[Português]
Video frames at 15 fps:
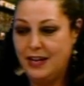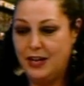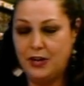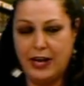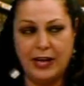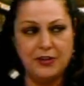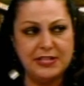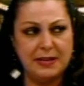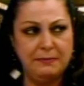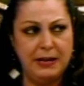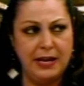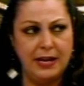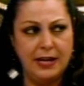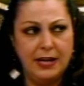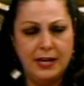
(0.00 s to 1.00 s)
Eu quero
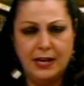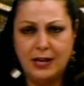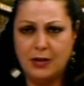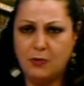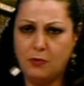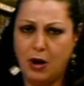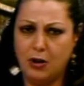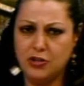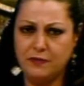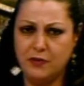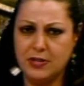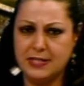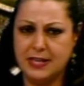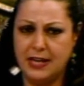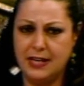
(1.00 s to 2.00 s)
saber qual de
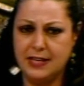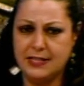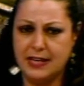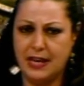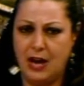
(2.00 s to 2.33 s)
vocês